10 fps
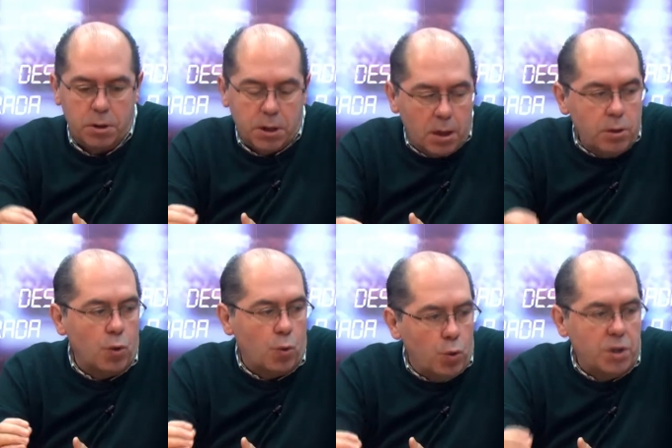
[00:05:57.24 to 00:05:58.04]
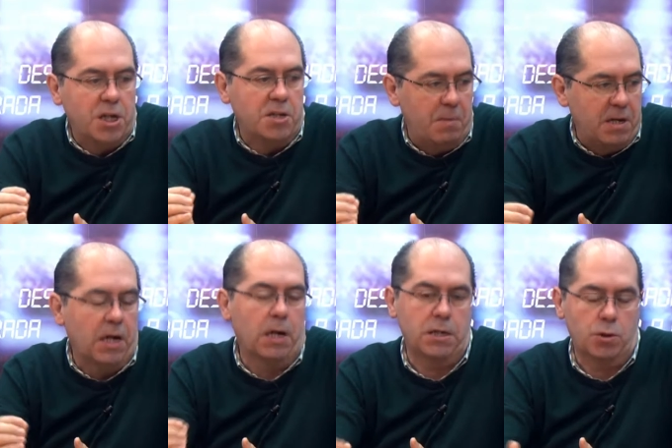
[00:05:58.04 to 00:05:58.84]
tanto ah, cuesta
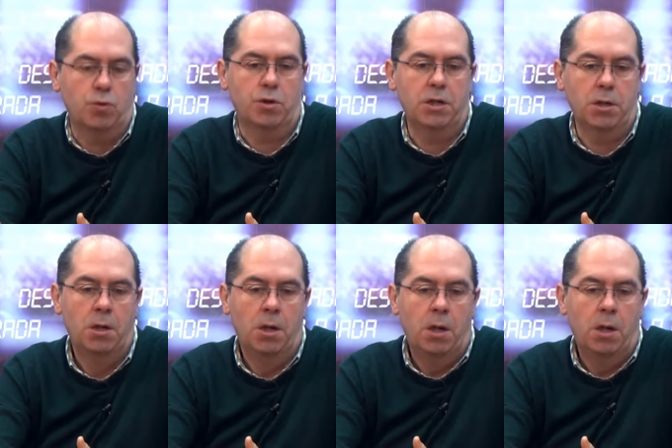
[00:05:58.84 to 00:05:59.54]
explicar las cosas,